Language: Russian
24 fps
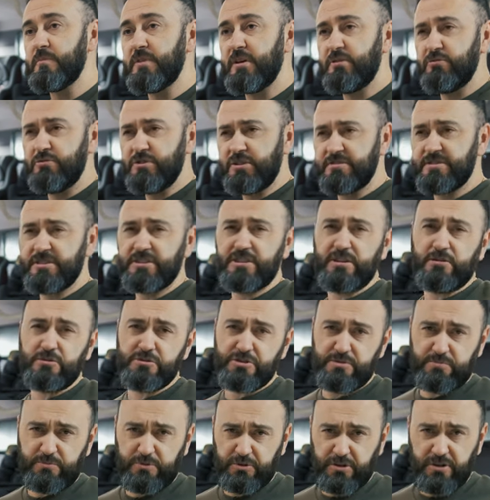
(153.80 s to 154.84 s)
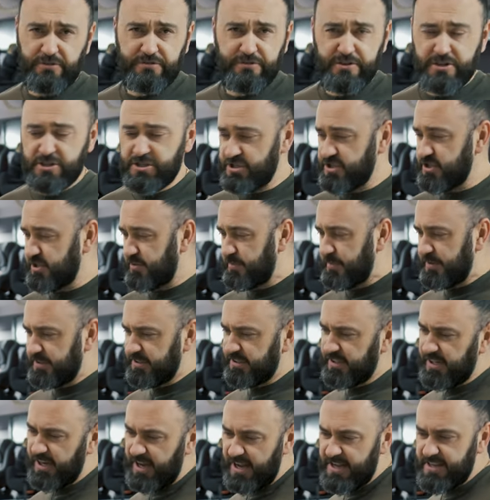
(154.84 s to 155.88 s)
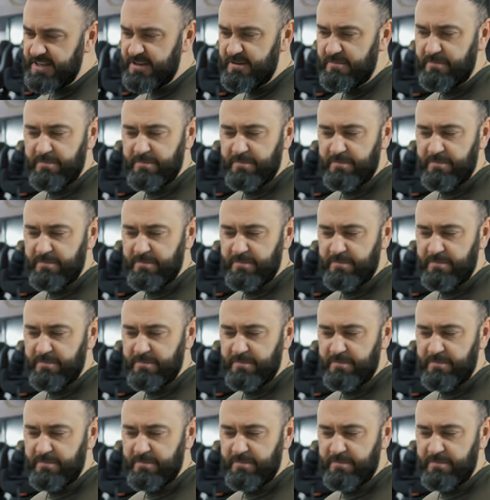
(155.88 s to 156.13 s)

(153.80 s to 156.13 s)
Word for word: у них всегда очень много фишечек по тканям,